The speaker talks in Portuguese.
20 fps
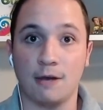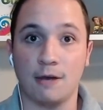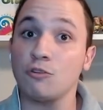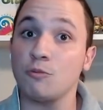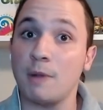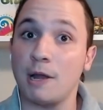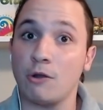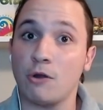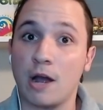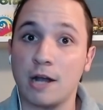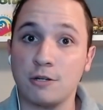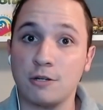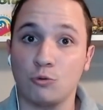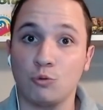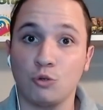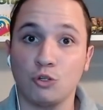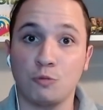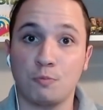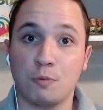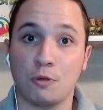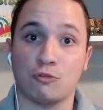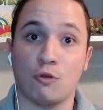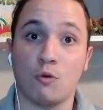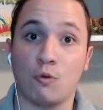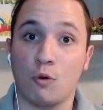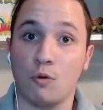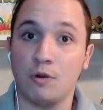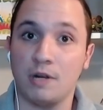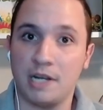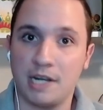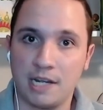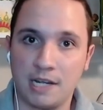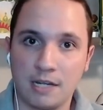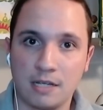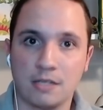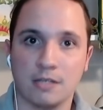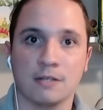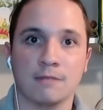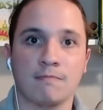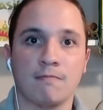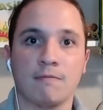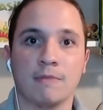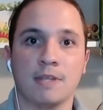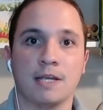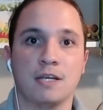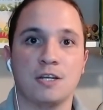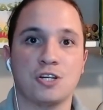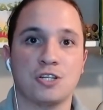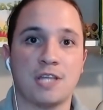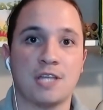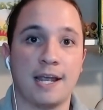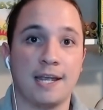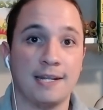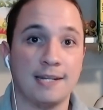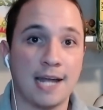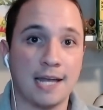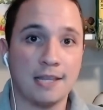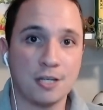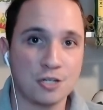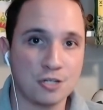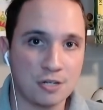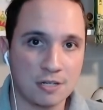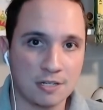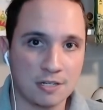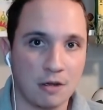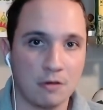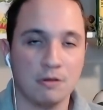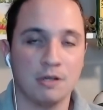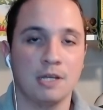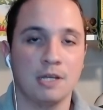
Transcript: E o melhor de tudo, pessoal, com o link que está aqui na descrição